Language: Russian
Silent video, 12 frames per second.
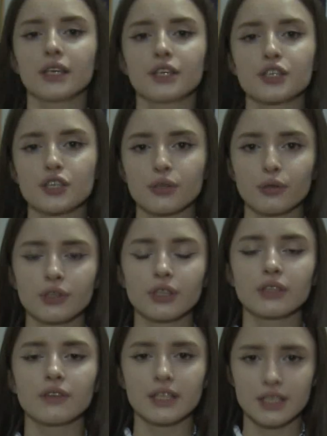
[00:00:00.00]

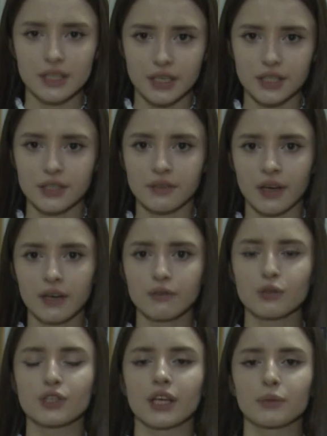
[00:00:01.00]
Ежегодно 23
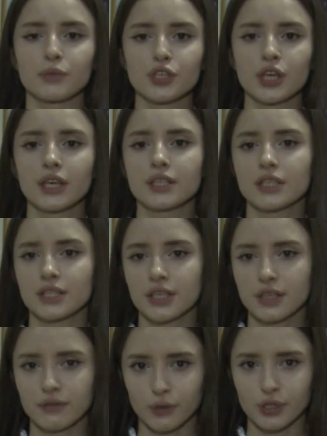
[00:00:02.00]
августа отмечается
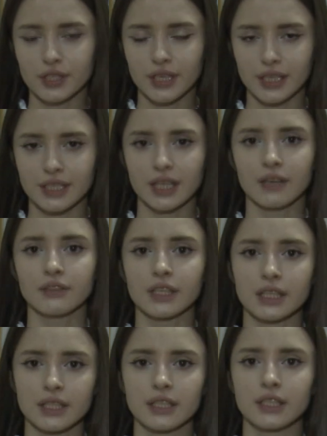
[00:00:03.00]
День воинской
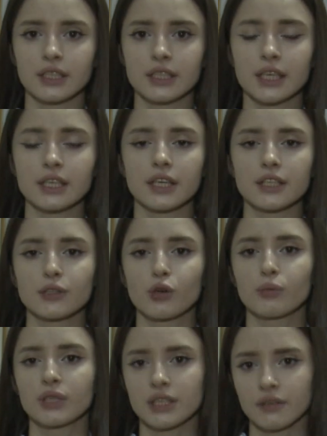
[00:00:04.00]
славы России, день
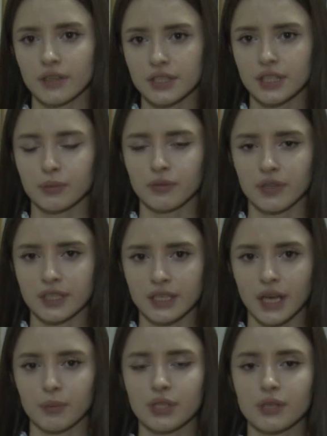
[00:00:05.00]
разгрома советскими
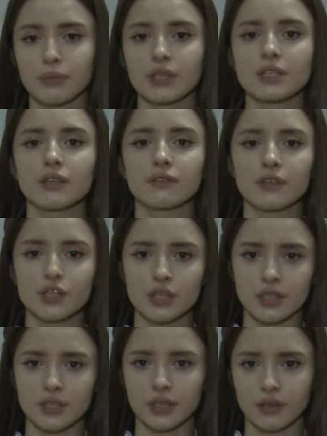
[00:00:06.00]
войсками
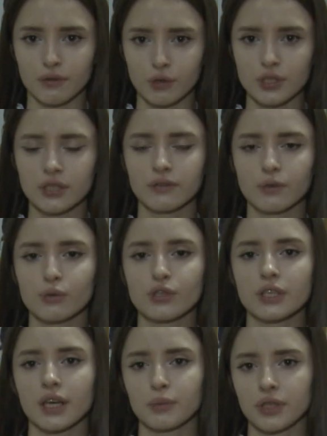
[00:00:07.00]
немецко-фашистских войск в
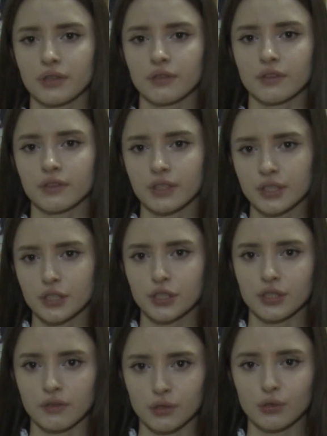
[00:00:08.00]
Курской битве в
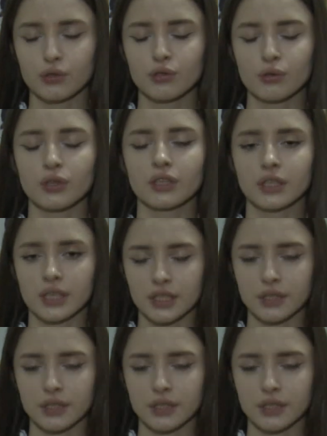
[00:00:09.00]
1943